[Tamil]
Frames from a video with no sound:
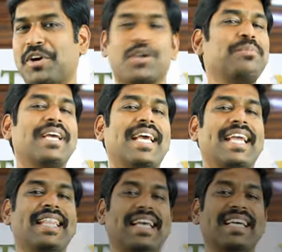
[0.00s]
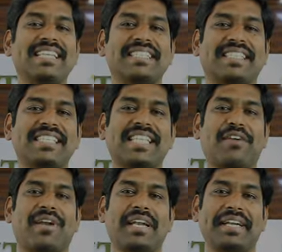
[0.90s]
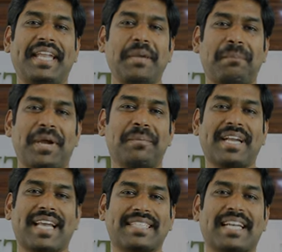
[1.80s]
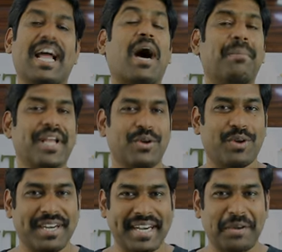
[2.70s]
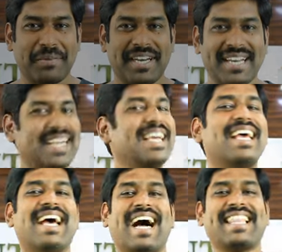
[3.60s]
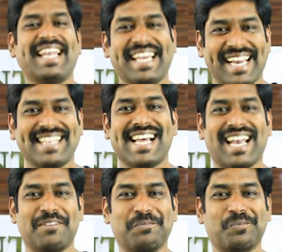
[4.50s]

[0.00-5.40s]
மட்டும் இதுக்கு ஜிஞ்சைவல் டீப் பிக்மெண்டேஷன் அப்படின்னு ஒரு ட்ரீட்மெண்ட் இருக்கு அதை நீங்கள் எடுத்துக்கலாம்